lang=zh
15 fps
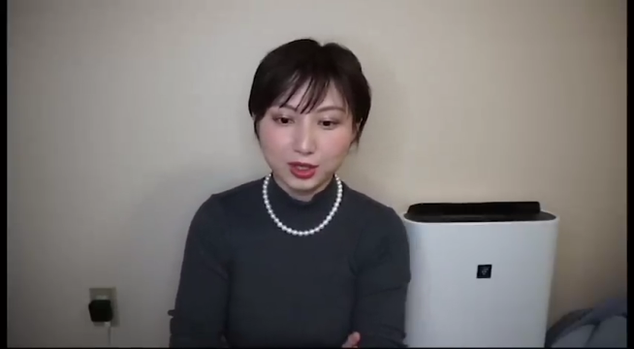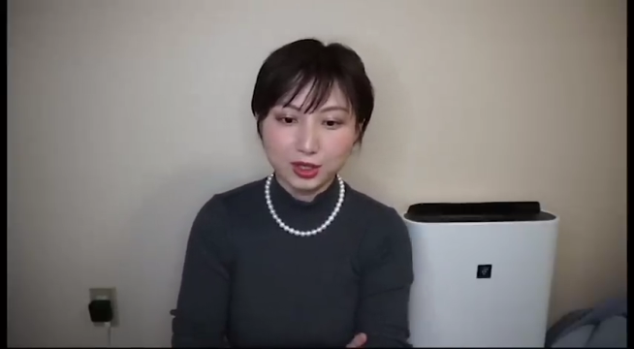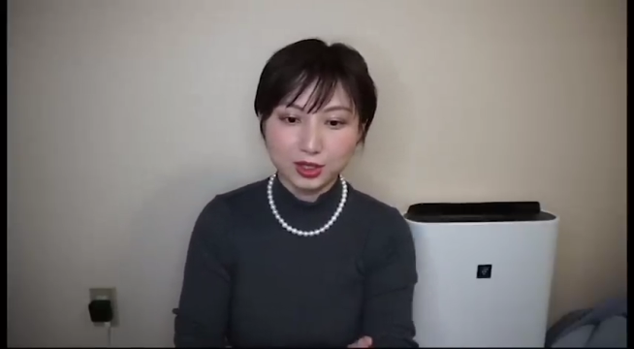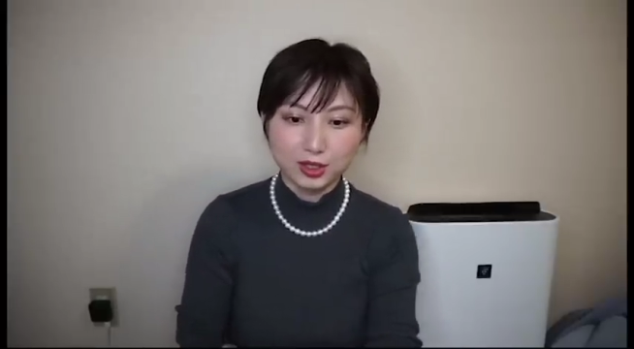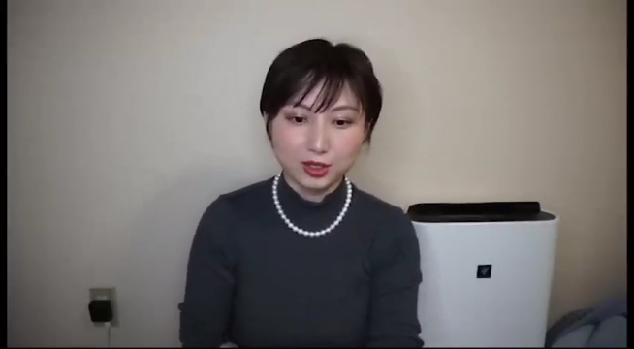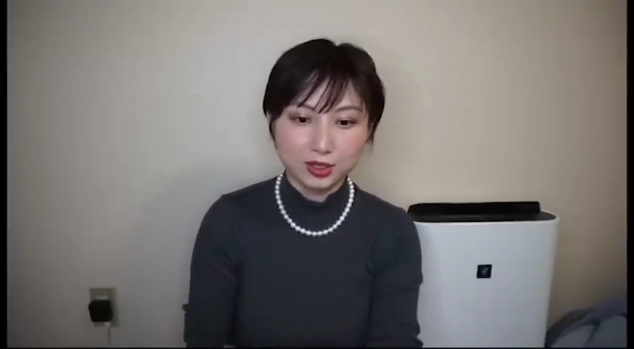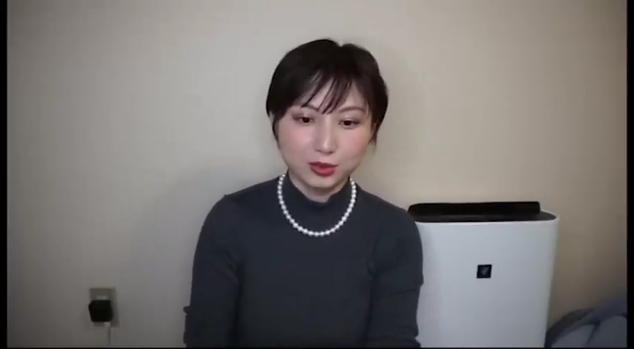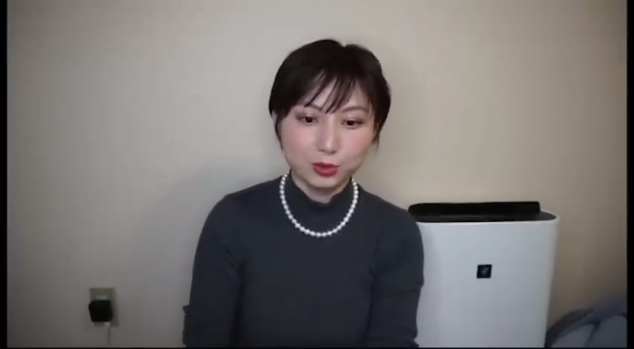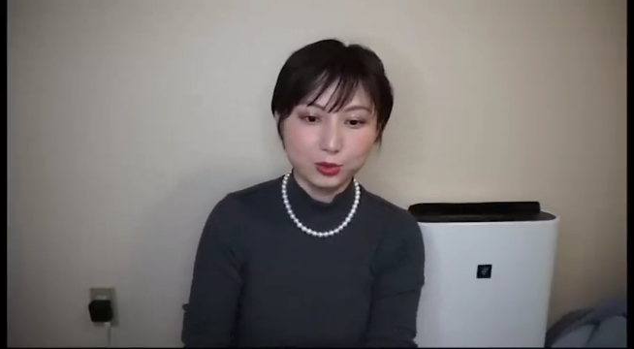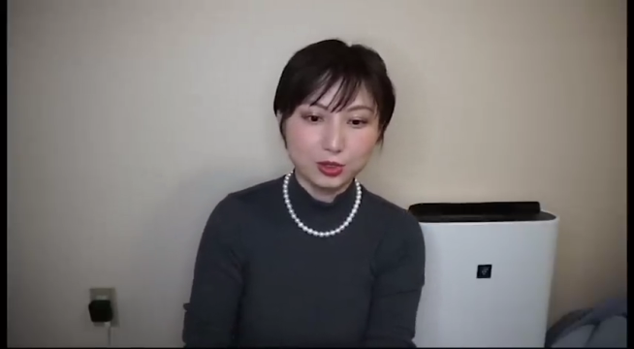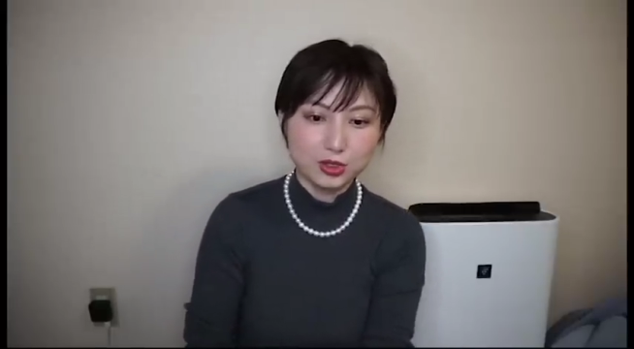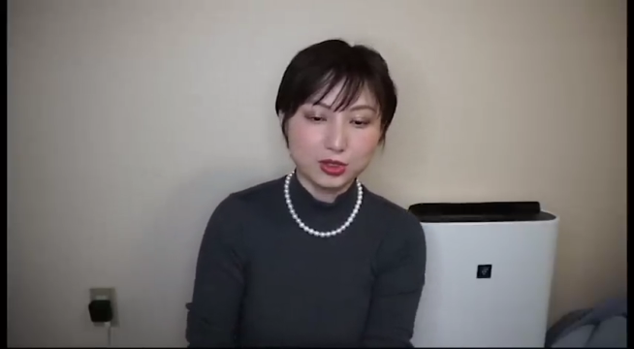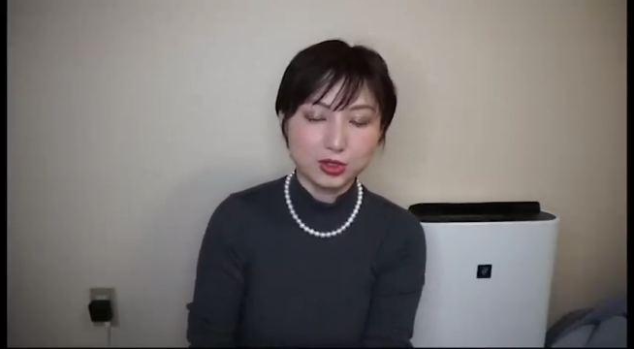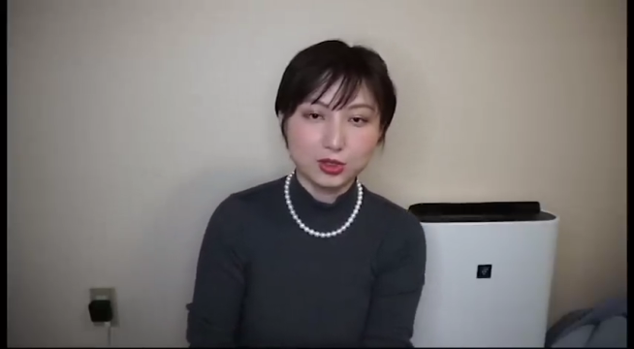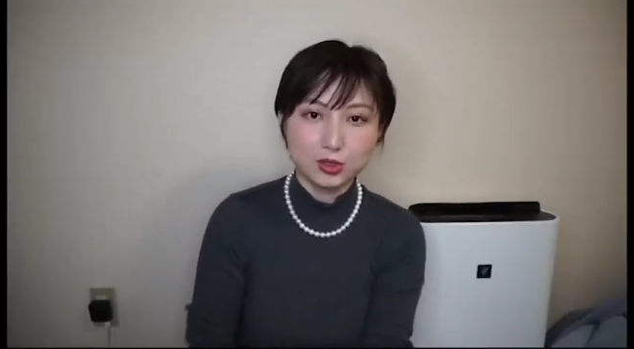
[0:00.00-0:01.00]
呃，如
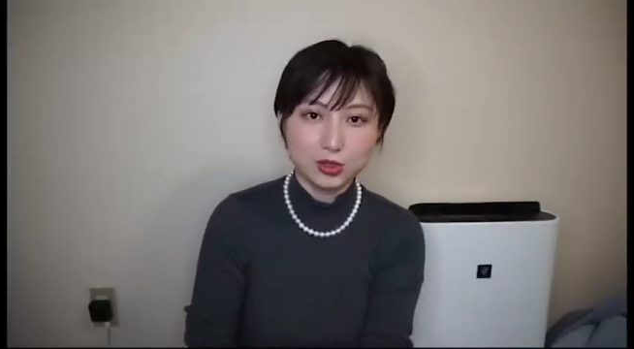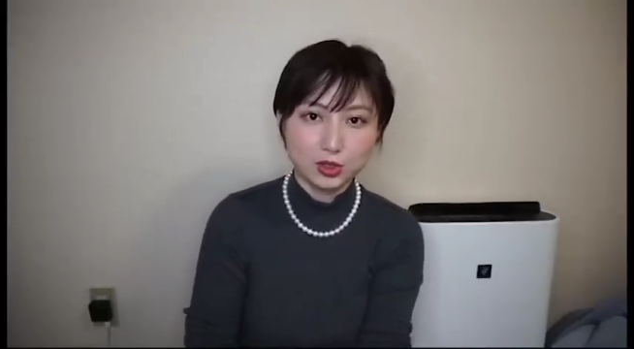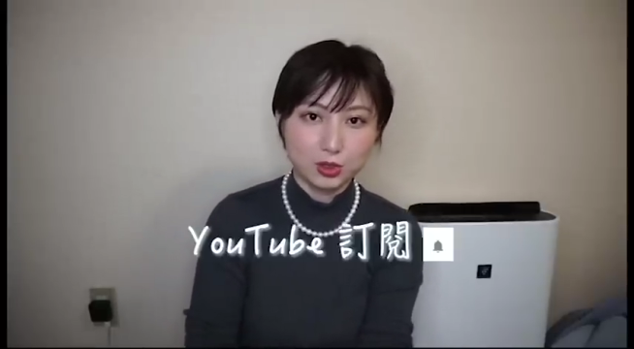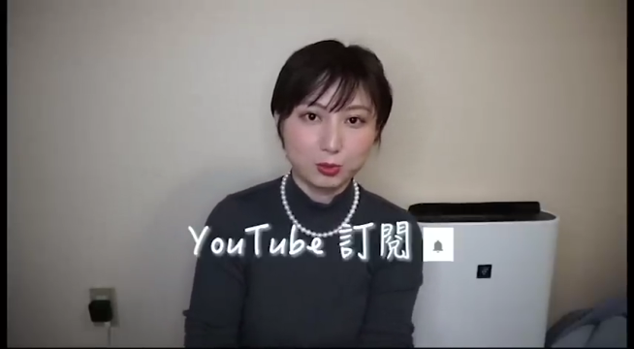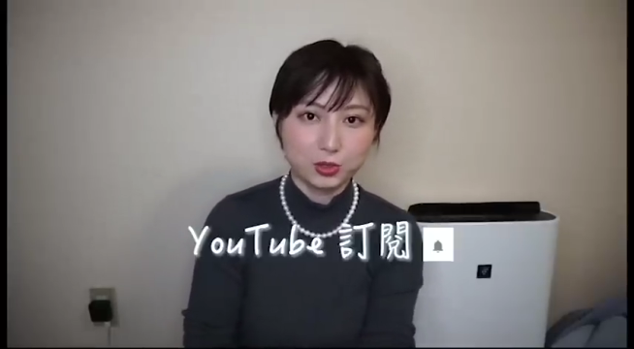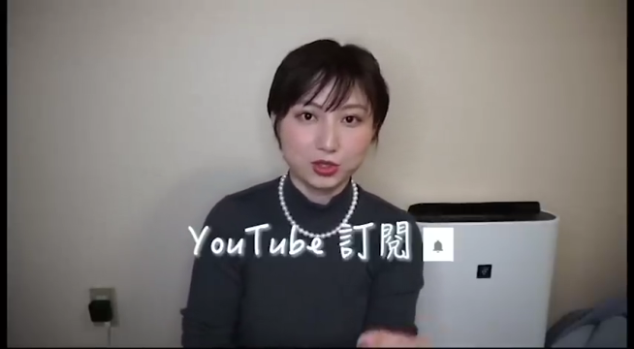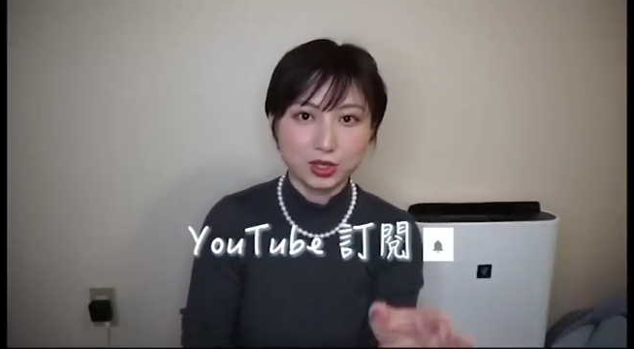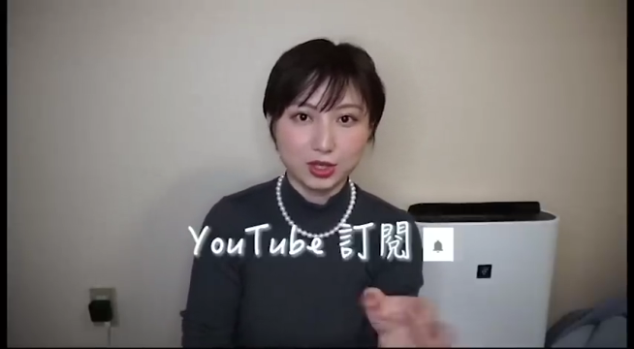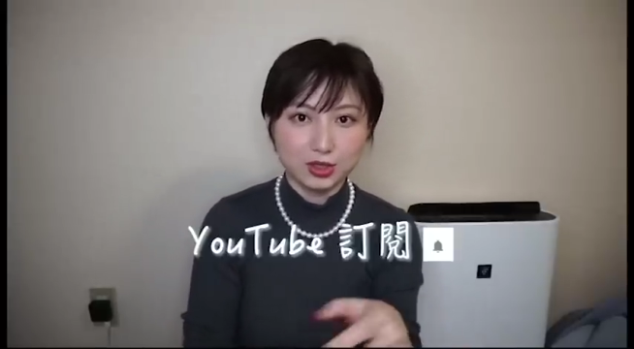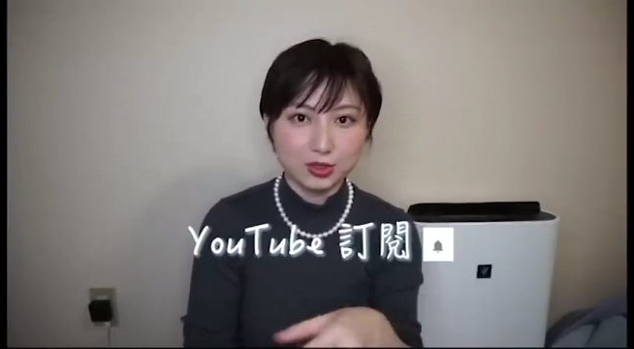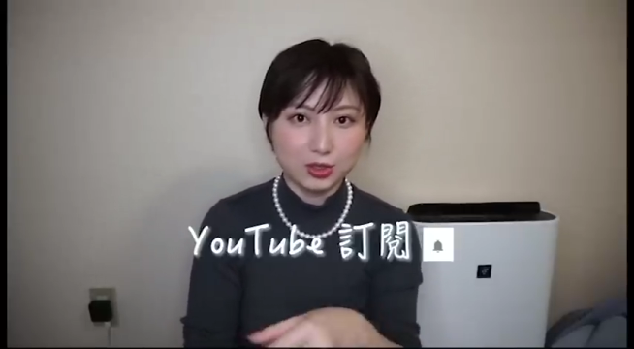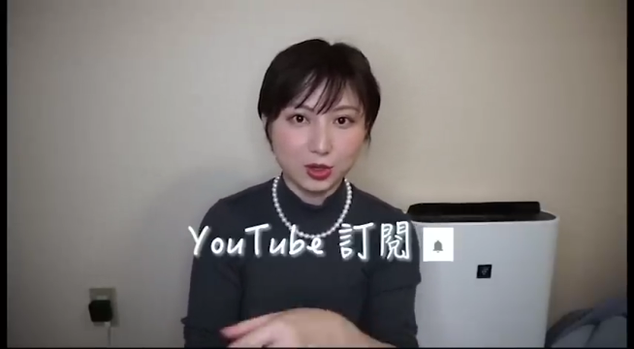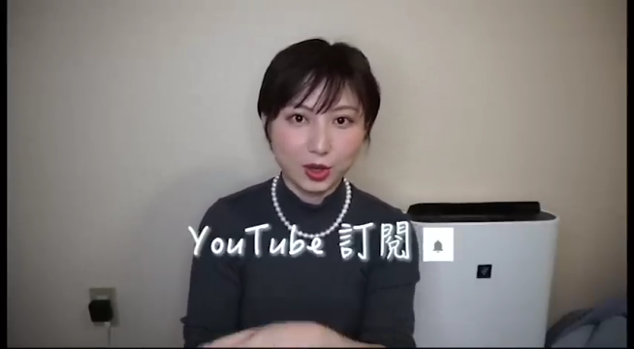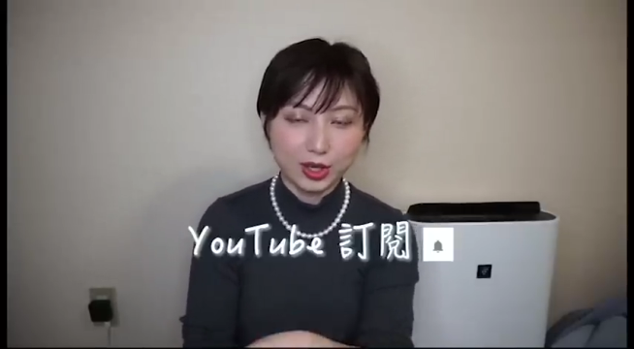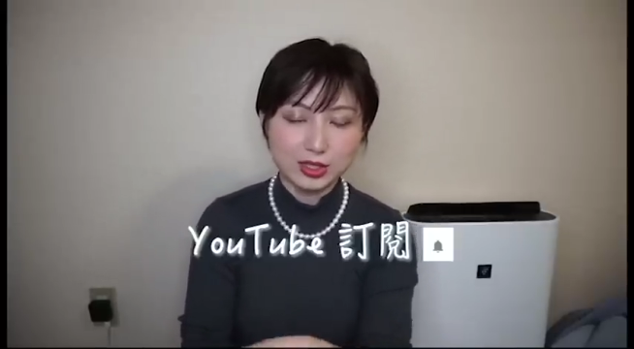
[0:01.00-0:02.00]
果你是 YouTube 上，
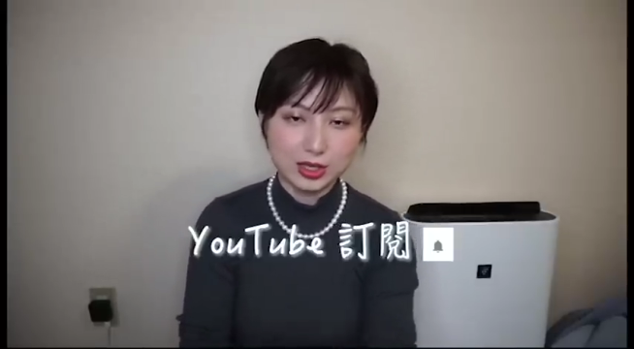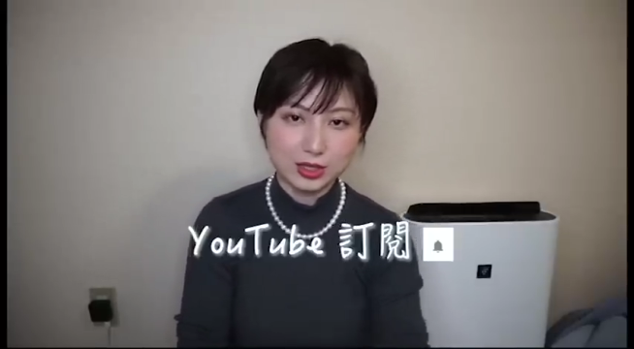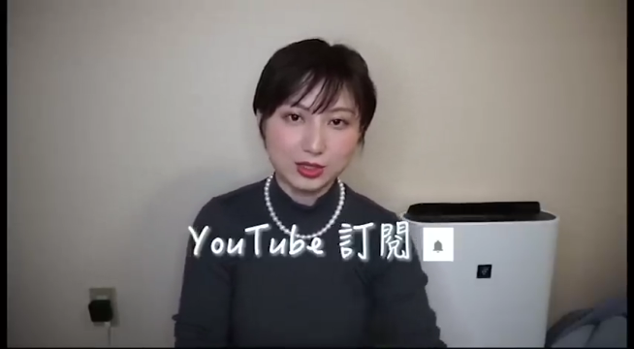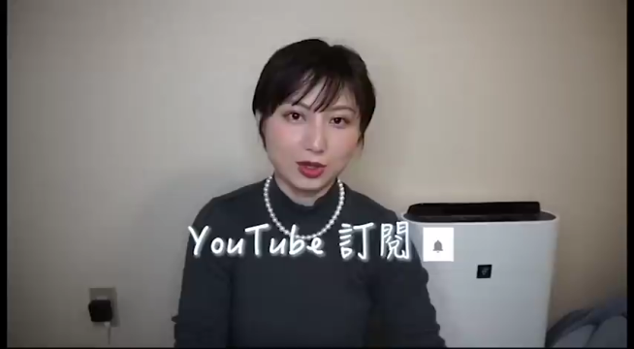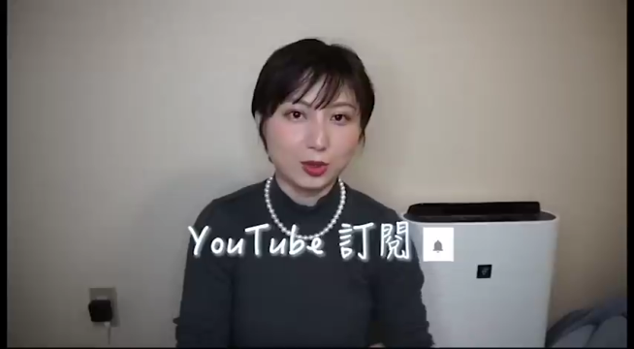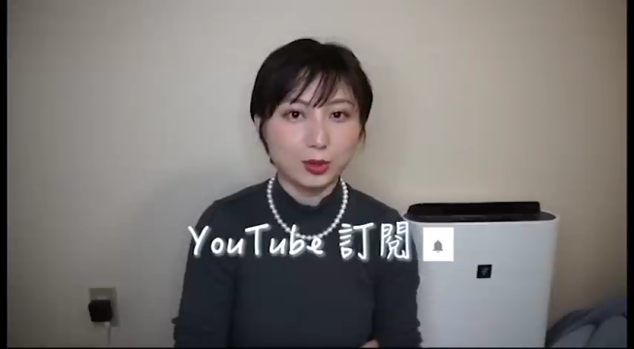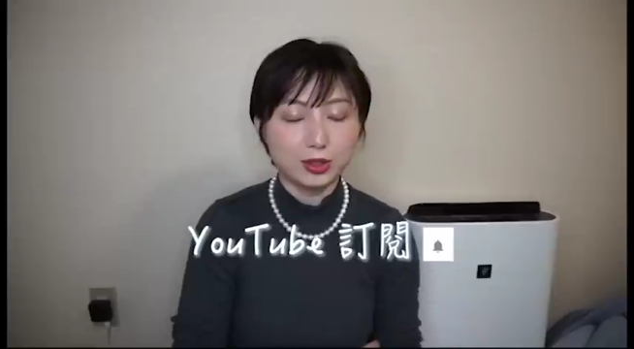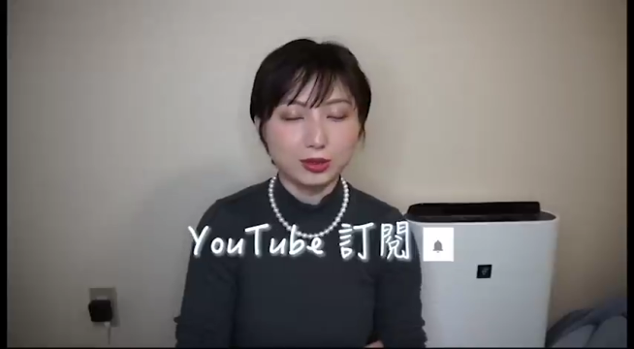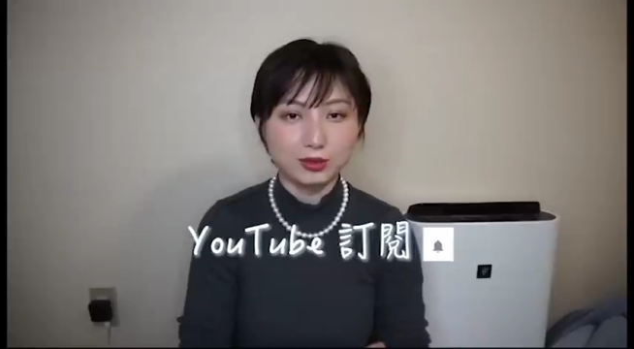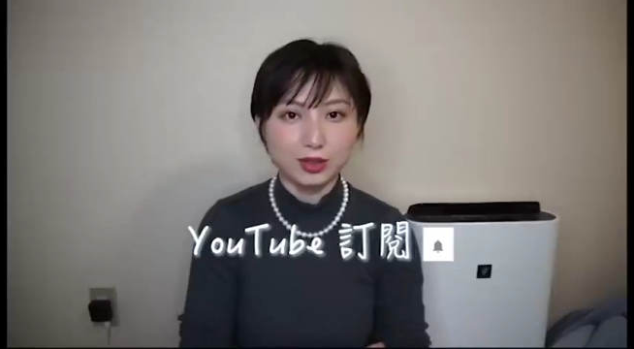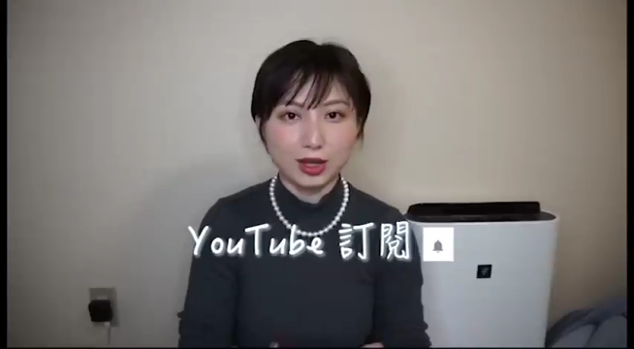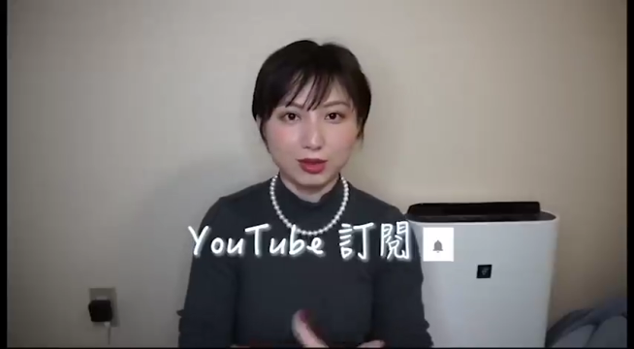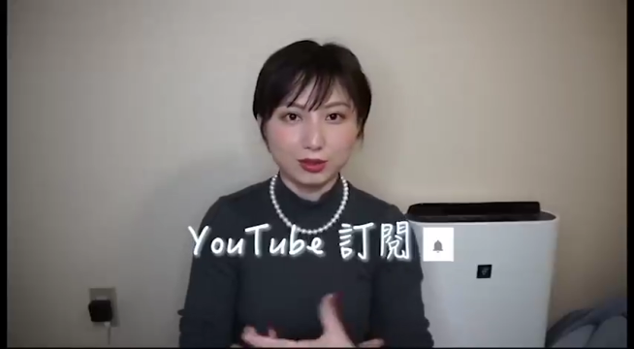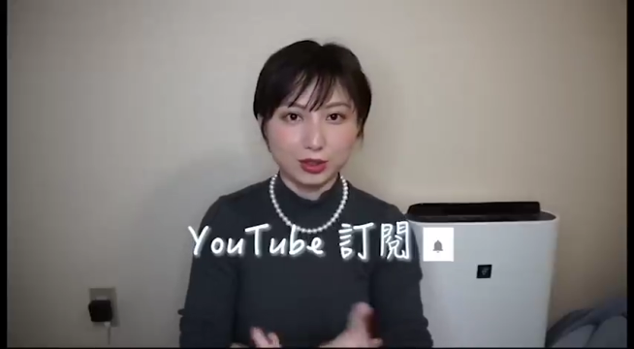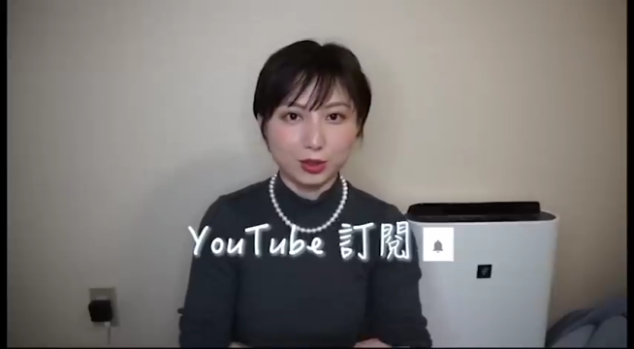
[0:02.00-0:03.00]
你就按一下小铃铛，